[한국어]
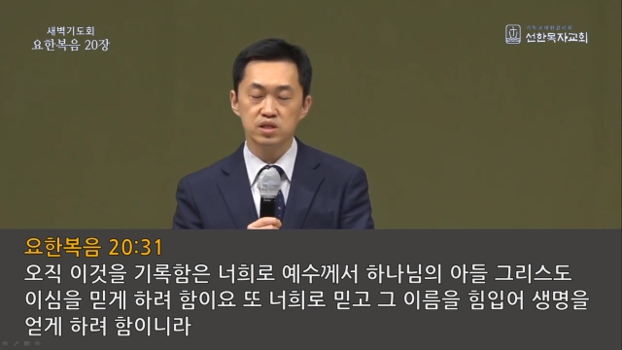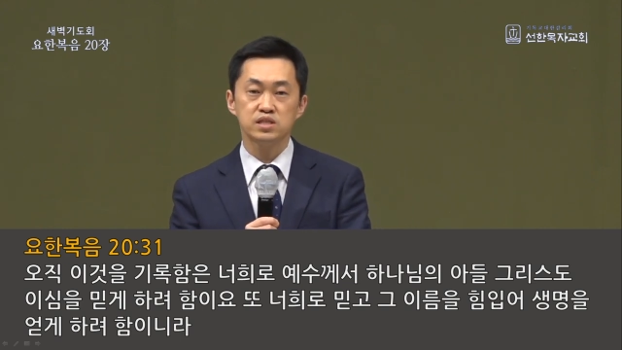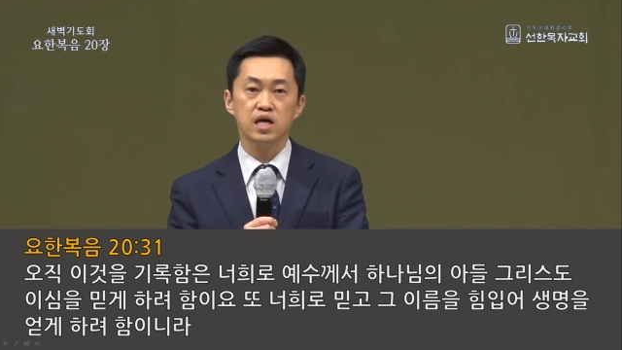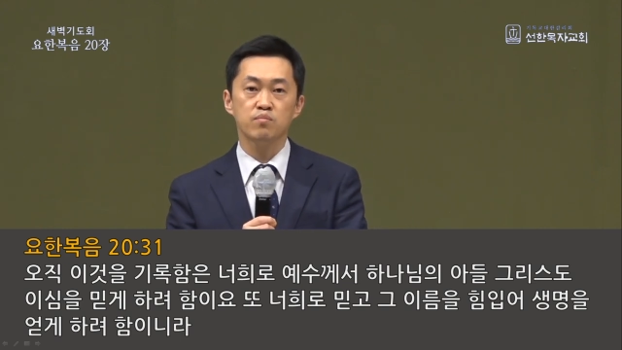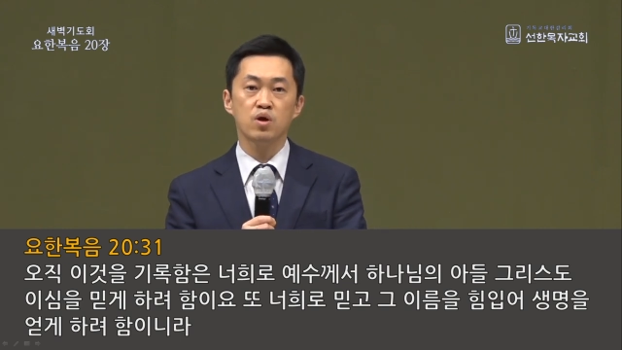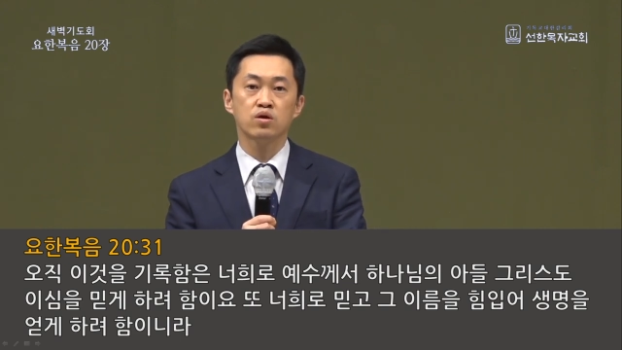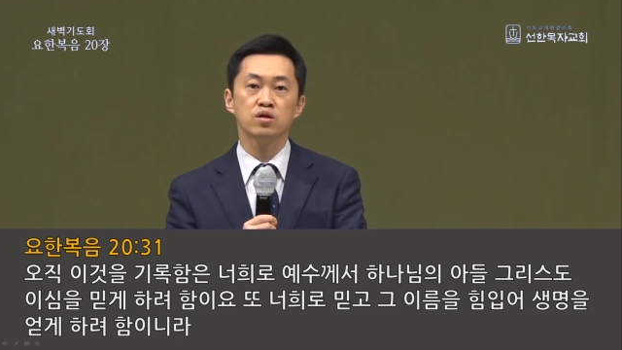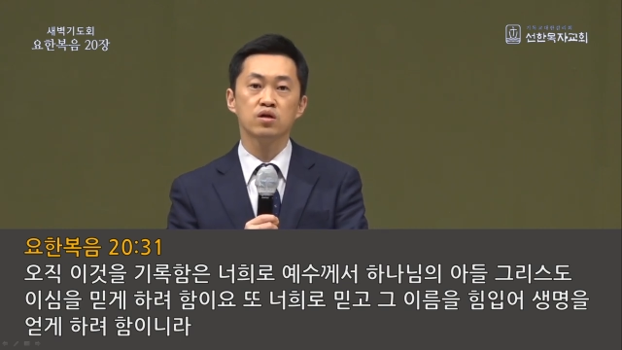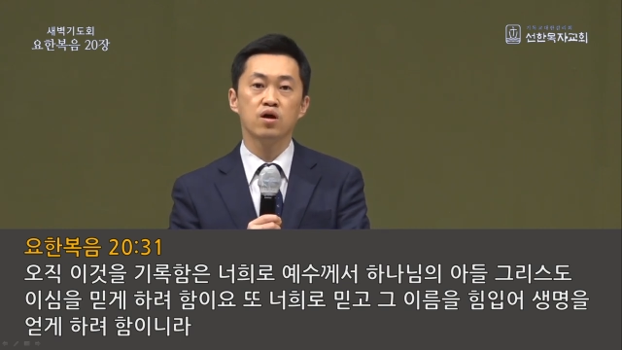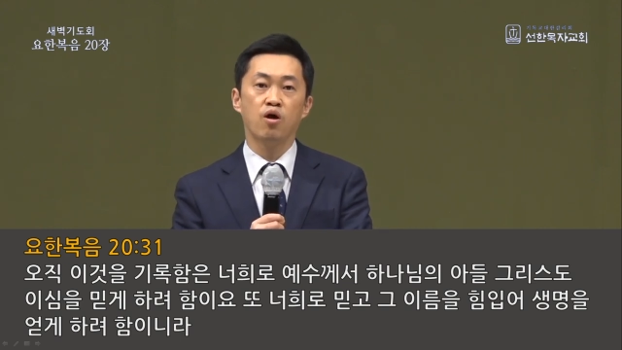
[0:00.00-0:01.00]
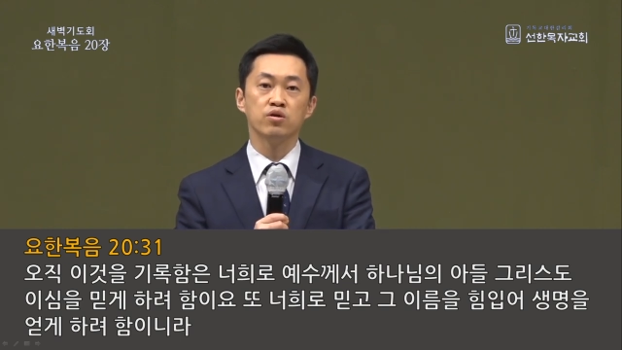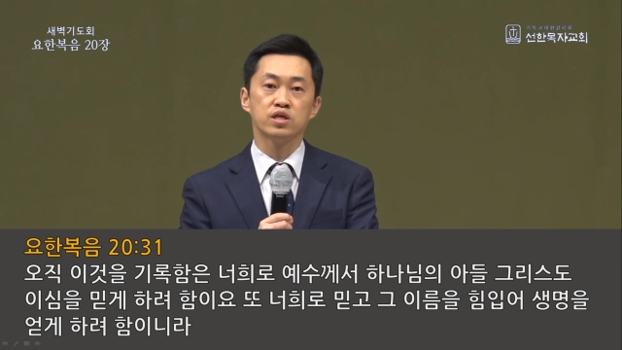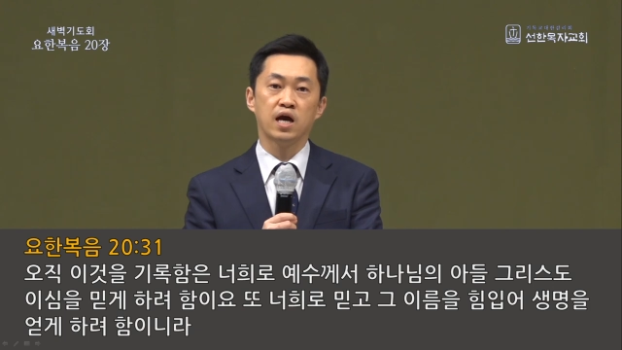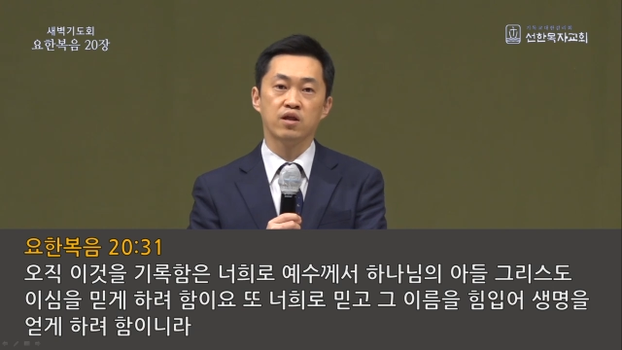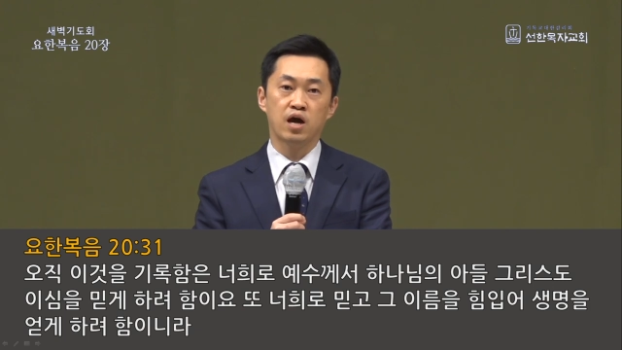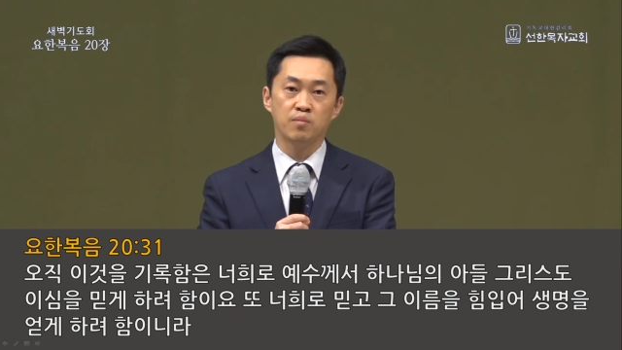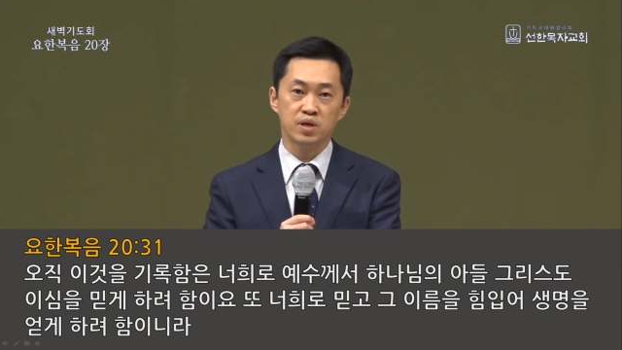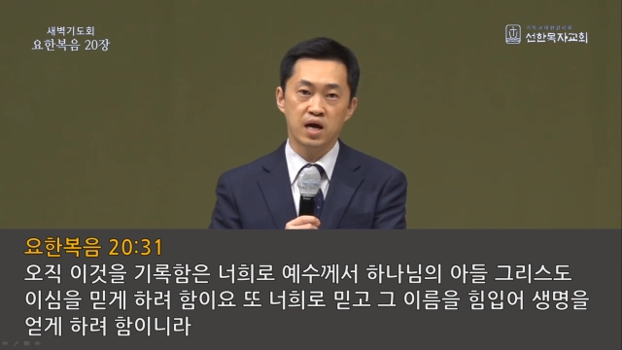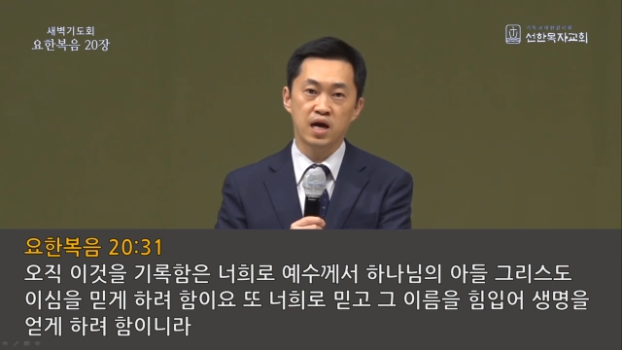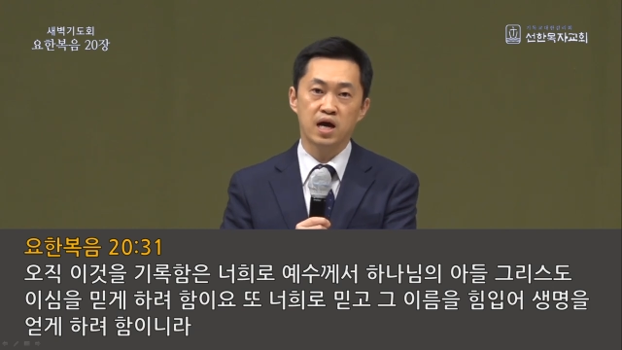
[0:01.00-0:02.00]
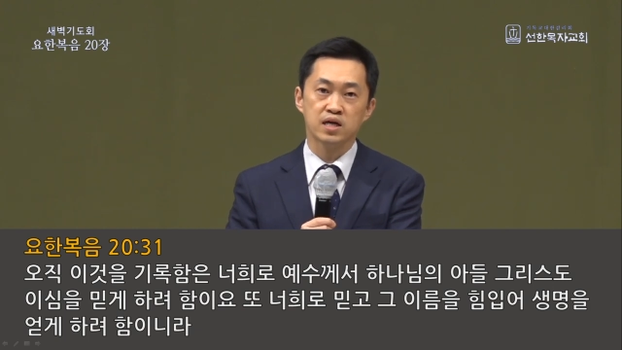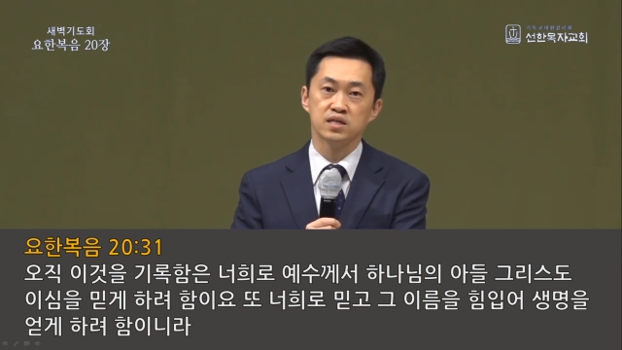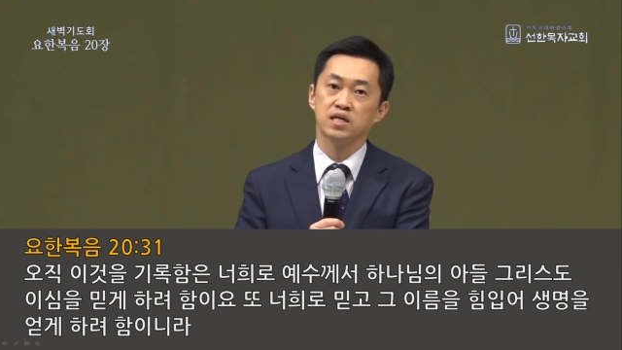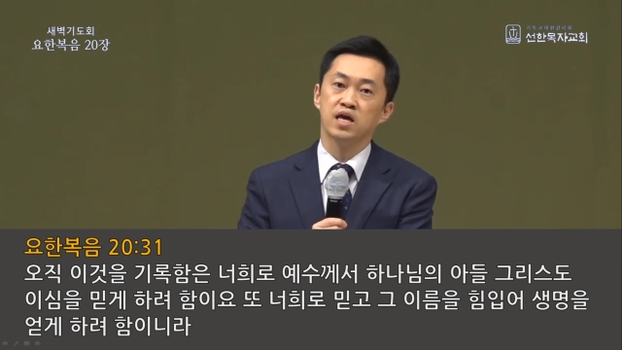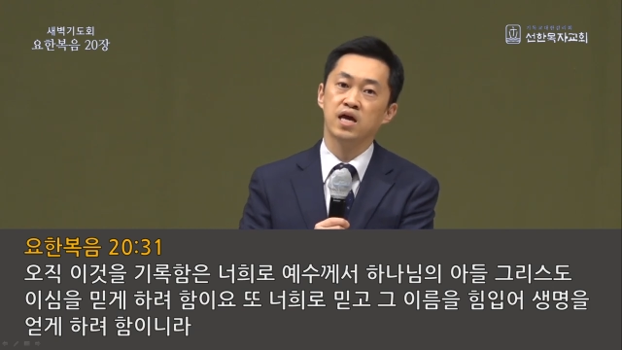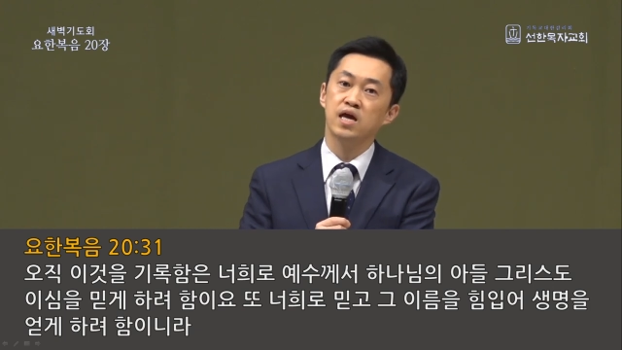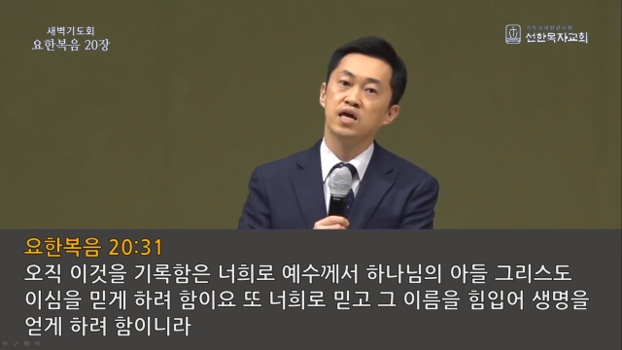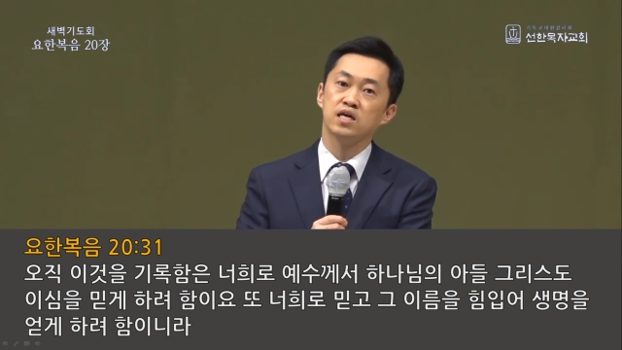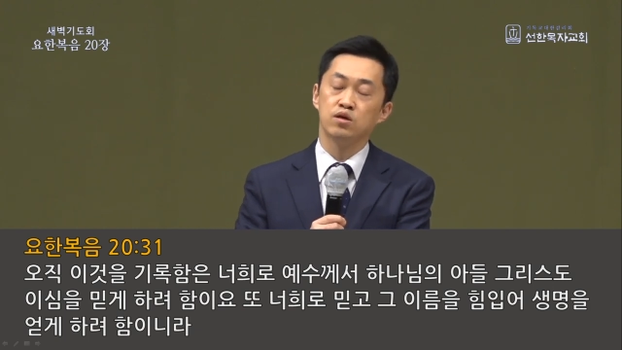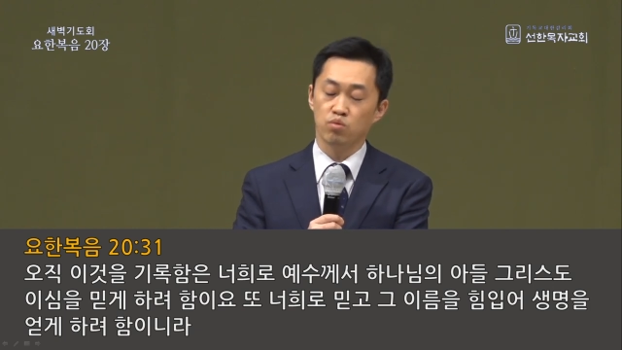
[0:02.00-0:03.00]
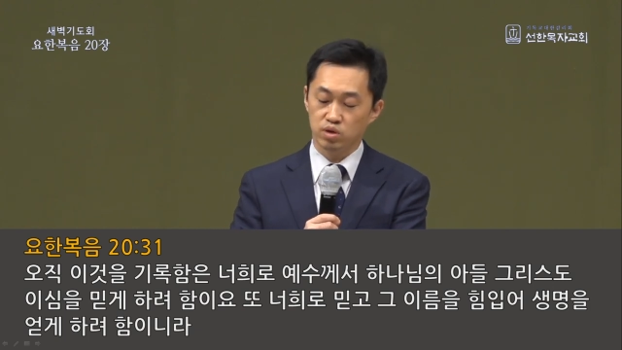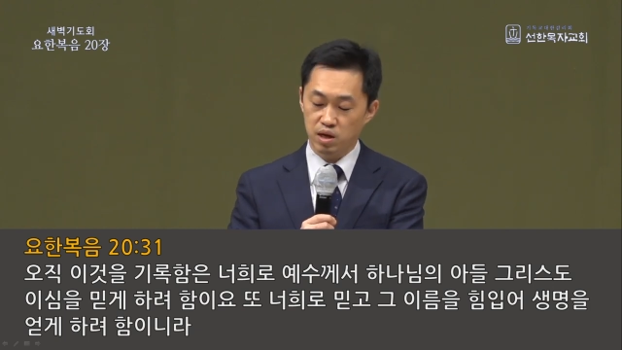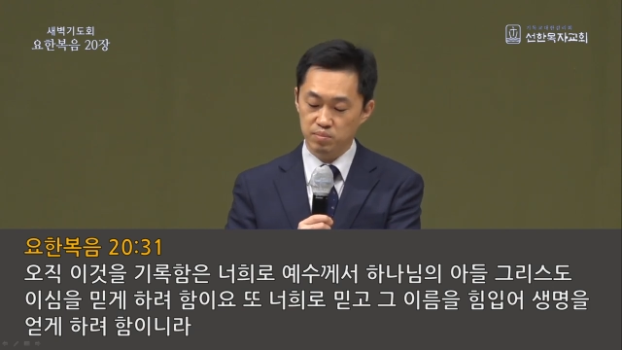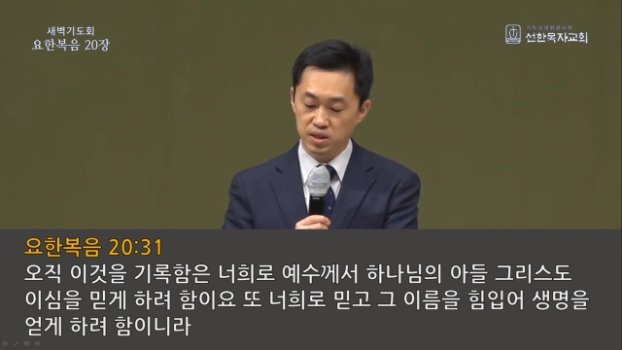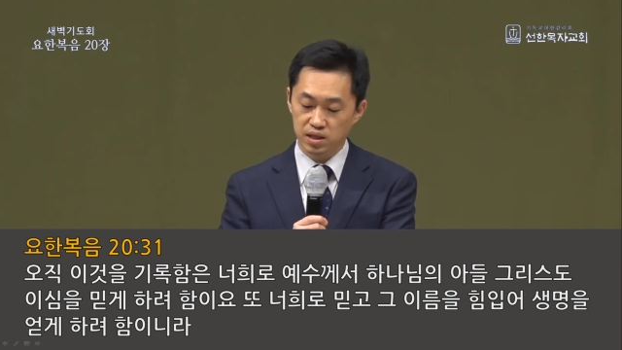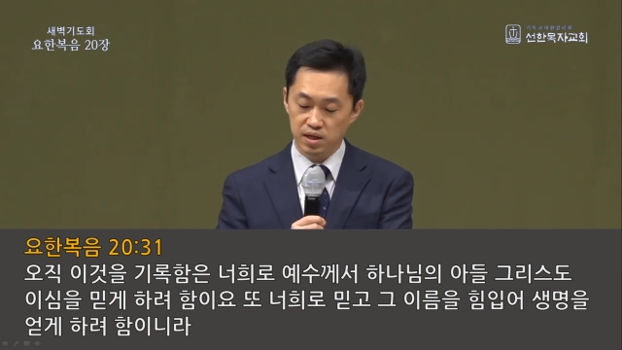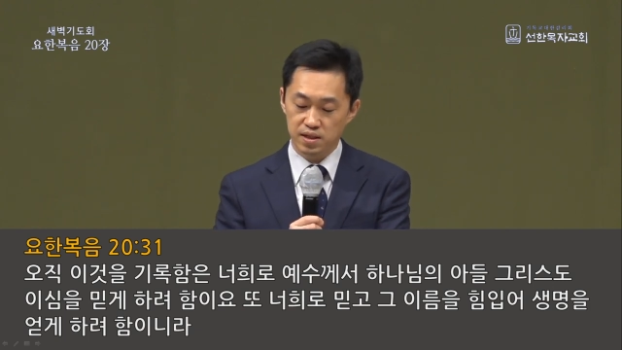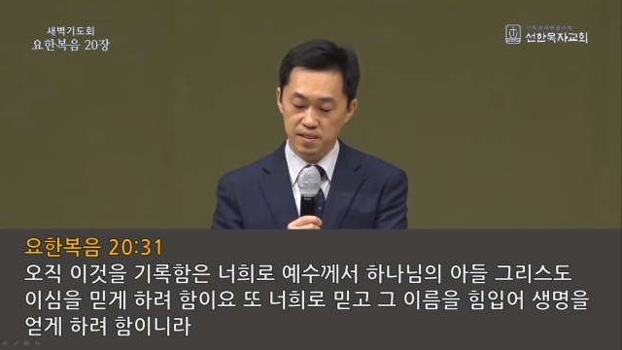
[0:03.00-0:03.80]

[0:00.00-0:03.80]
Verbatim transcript: 생명을 얻게 하려 함이라 그렇게 기록을 합니다.